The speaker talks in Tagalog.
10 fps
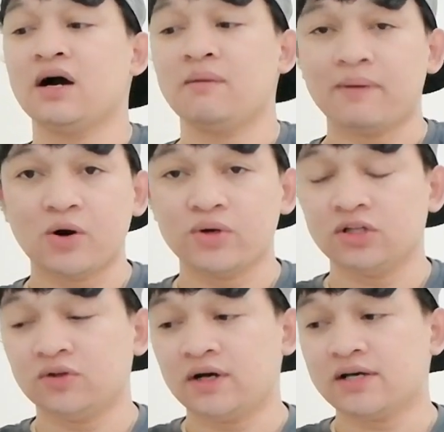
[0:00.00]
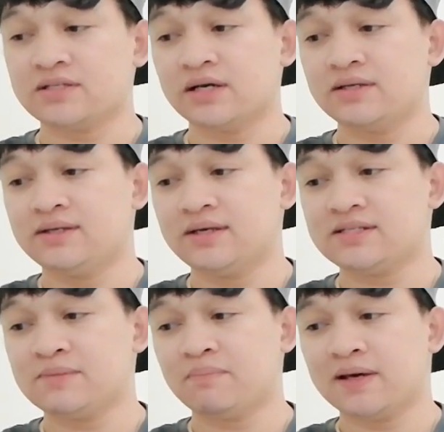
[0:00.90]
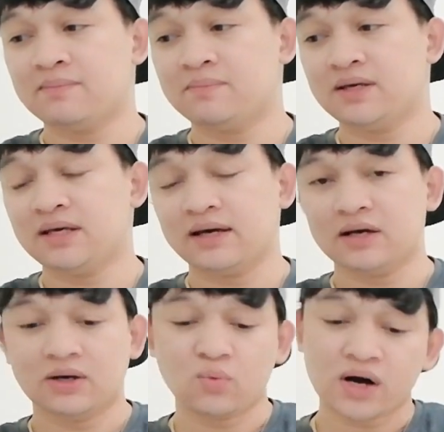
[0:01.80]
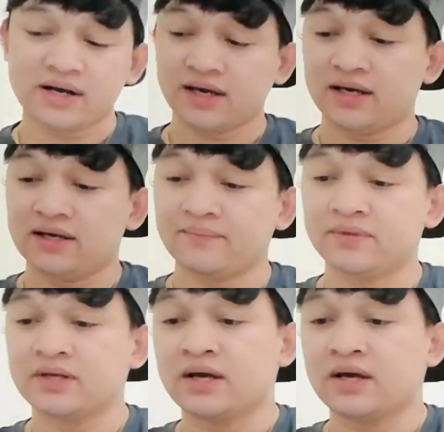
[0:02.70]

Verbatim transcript: Ang power nito guys ay DC5B1A.